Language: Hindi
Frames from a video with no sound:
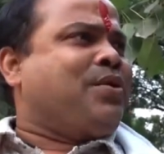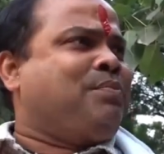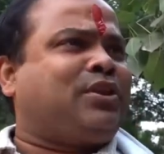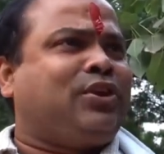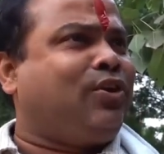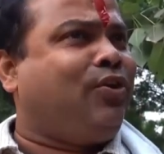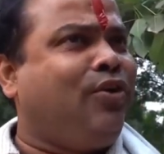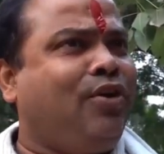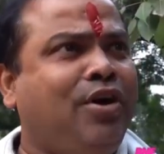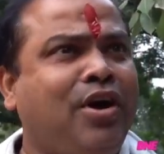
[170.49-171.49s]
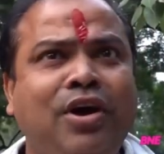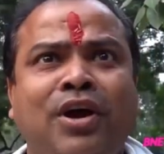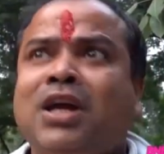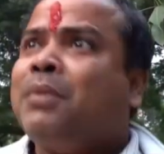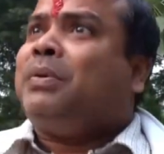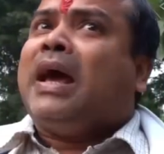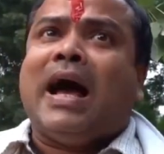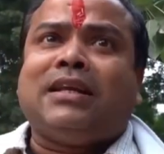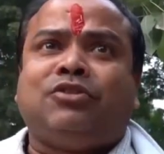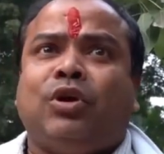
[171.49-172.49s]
मित्रों प्याज